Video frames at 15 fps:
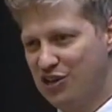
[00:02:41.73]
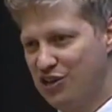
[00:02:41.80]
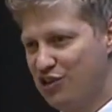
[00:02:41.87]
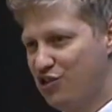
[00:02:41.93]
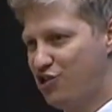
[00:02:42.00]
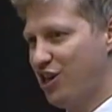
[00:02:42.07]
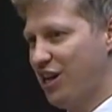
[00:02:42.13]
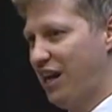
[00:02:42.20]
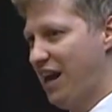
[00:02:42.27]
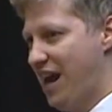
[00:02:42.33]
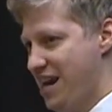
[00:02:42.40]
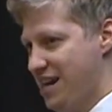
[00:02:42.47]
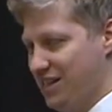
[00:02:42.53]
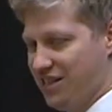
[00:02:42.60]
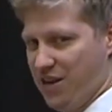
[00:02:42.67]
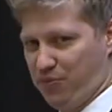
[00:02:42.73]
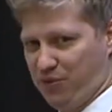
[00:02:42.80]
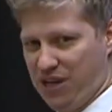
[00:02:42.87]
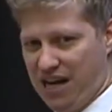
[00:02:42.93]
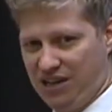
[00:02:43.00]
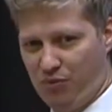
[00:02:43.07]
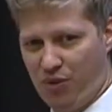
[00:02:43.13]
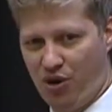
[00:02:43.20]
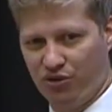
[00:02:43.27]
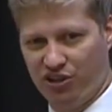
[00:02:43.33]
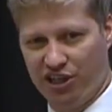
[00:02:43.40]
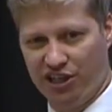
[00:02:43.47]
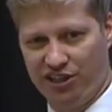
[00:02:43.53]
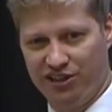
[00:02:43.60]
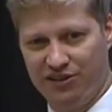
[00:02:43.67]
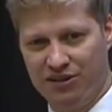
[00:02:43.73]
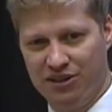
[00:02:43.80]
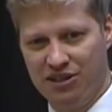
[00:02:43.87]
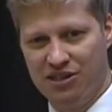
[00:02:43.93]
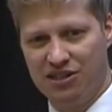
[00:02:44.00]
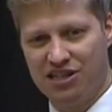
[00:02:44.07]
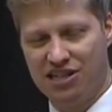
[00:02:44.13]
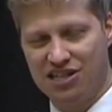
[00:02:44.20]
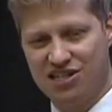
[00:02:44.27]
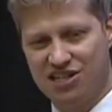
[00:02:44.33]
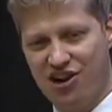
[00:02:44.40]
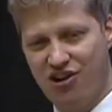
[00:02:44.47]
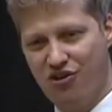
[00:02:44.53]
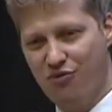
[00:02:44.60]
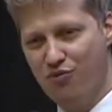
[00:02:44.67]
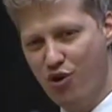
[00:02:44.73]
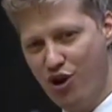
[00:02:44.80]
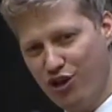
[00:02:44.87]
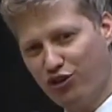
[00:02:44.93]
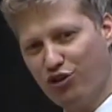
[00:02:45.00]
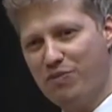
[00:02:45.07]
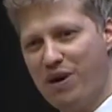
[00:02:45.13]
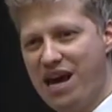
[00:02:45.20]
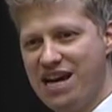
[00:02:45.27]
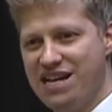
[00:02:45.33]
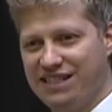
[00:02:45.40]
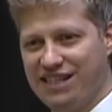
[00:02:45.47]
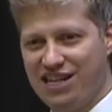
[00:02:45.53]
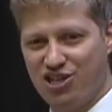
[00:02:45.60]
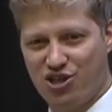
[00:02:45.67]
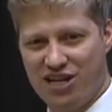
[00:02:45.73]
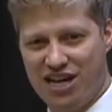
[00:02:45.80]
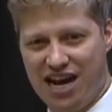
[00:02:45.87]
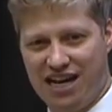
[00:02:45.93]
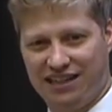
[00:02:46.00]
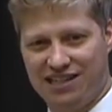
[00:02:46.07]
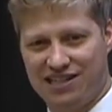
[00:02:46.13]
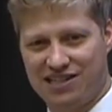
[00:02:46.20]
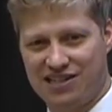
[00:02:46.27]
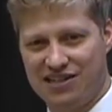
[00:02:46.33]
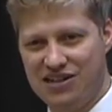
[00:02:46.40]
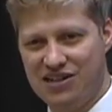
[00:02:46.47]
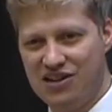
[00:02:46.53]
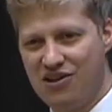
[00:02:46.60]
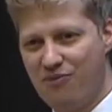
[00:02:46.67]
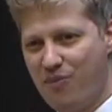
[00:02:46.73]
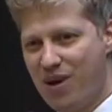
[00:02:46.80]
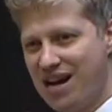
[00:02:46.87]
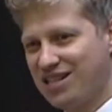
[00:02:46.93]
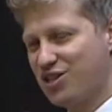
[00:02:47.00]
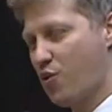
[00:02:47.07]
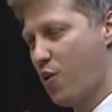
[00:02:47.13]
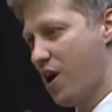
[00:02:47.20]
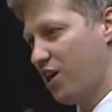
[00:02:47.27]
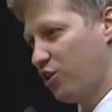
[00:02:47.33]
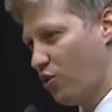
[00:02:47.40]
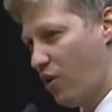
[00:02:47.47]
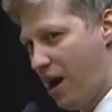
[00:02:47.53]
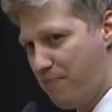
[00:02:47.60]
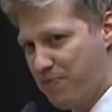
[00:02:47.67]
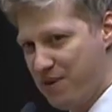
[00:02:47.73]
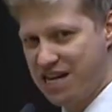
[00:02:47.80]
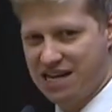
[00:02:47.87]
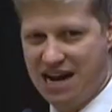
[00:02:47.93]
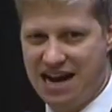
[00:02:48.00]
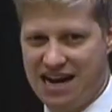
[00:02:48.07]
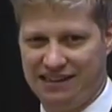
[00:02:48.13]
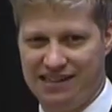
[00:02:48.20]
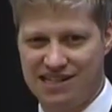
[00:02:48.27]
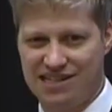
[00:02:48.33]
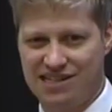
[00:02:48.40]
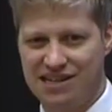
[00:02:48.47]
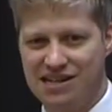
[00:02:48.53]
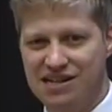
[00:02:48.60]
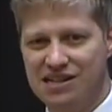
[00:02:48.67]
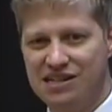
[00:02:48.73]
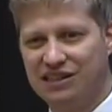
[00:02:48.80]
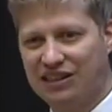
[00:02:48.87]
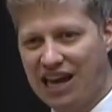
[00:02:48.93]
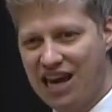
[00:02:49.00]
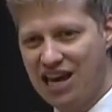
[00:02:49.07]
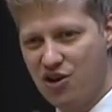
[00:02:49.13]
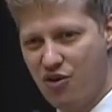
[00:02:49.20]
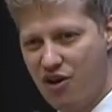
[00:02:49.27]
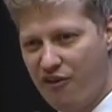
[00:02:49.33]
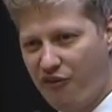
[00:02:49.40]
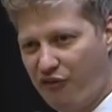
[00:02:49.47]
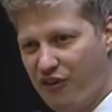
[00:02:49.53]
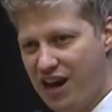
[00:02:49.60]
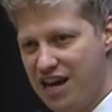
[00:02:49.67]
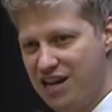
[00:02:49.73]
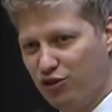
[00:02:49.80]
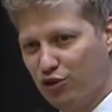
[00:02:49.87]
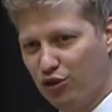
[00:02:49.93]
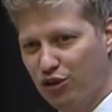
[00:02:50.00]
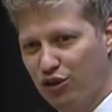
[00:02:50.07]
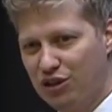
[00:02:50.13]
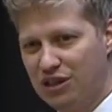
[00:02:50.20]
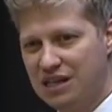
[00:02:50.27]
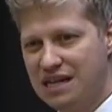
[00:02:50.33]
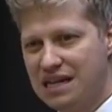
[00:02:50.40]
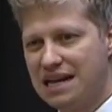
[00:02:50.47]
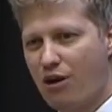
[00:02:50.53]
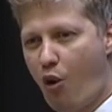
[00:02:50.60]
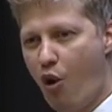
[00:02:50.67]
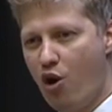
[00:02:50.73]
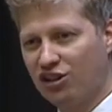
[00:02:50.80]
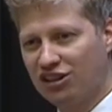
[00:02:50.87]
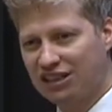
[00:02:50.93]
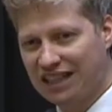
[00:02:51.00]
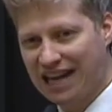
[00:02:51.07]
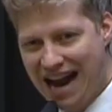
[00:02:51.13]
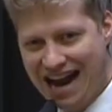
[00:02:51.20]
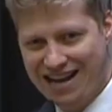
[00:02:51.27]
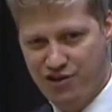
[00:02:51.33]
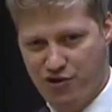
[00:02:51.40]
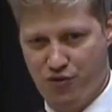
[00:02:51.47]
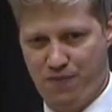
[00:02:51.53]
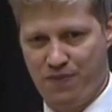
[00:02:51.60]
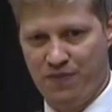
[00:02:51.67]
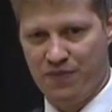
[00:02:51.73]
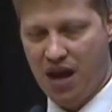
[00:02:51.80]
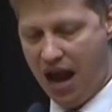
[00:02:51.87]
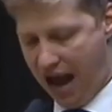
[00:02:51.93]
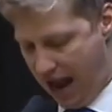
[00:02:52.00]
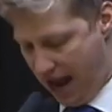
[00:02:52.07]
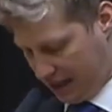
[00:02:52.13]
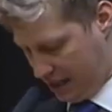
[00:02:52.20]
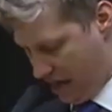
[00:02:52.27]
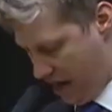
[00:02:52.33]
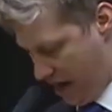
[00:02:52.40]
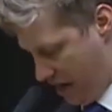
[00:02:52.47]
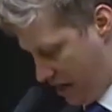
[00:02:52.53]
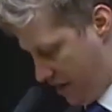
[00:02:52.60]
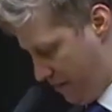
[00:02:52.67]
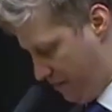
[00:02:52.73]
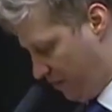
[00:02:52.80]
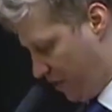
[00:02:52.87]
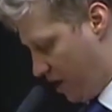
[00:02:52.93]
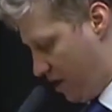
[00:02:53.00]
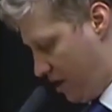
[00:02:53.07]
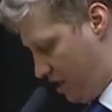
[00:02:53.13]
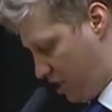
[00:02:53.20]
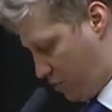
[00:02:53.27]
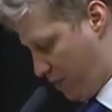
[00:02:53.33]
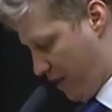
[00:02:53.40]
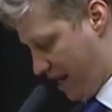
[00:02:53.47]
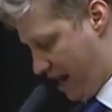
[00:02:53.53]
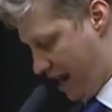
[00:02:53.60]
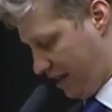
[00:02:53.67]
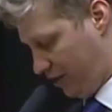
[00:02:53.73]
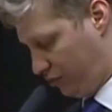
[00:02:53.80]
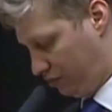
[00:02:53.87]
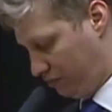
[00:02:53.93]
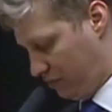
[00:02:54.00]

de leis, deputado Maldaner, que são muito bem intencionadas, mas quando aplicadas têm o efeito contrário àquele esperado.